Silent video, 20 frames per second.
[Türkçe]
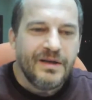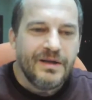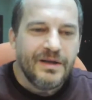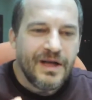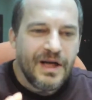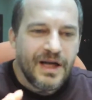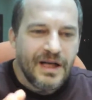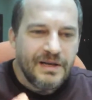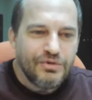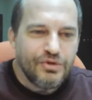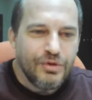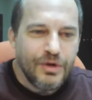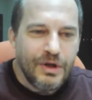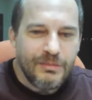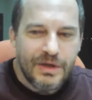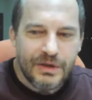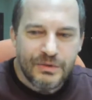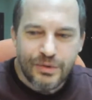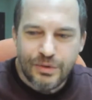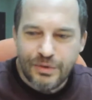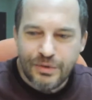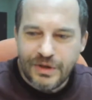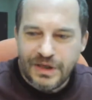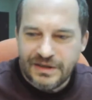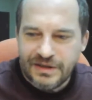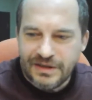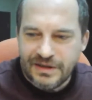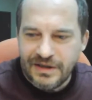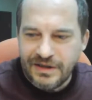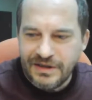Naim Süleymanoğlu'nu
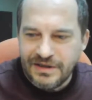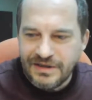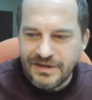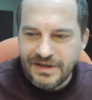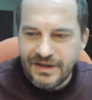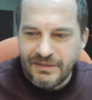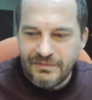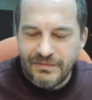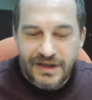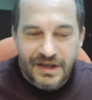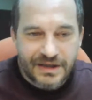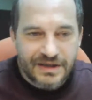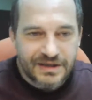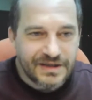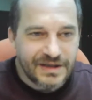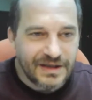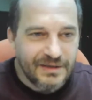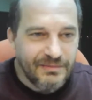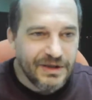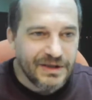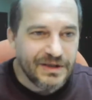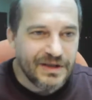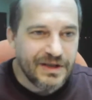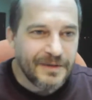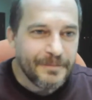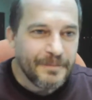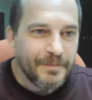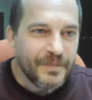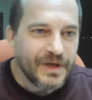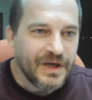hatırlayın. Zam yakın
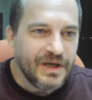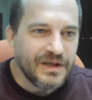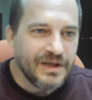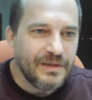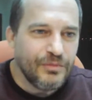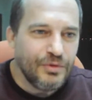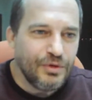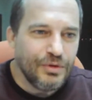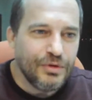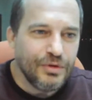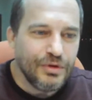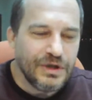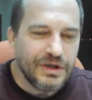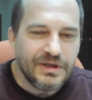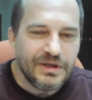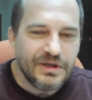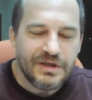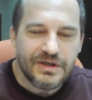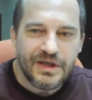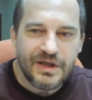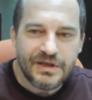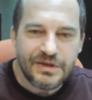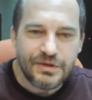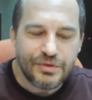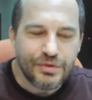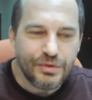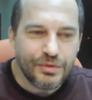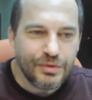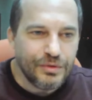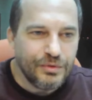zamanda adam öldü gitti. Çağası
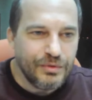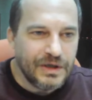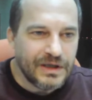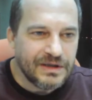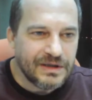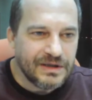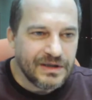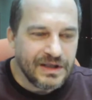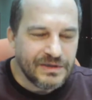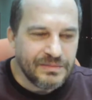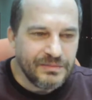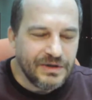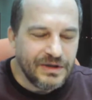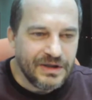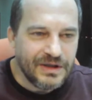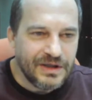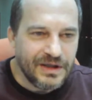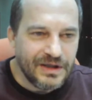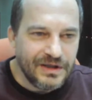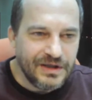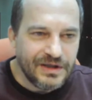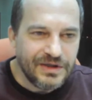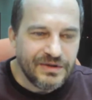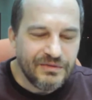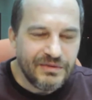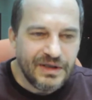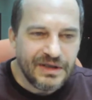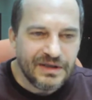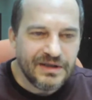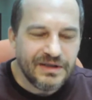çoluğu vardı. Resmi nikahlı
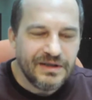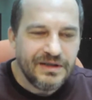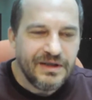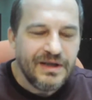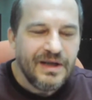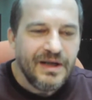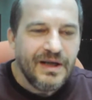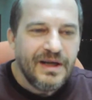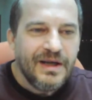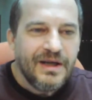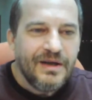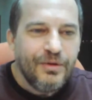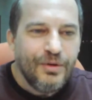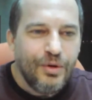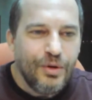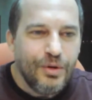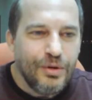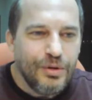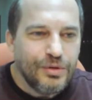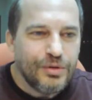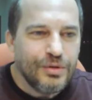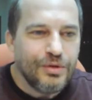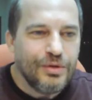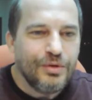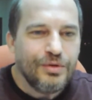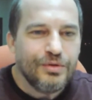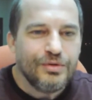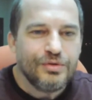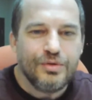eşi vardı Öldü.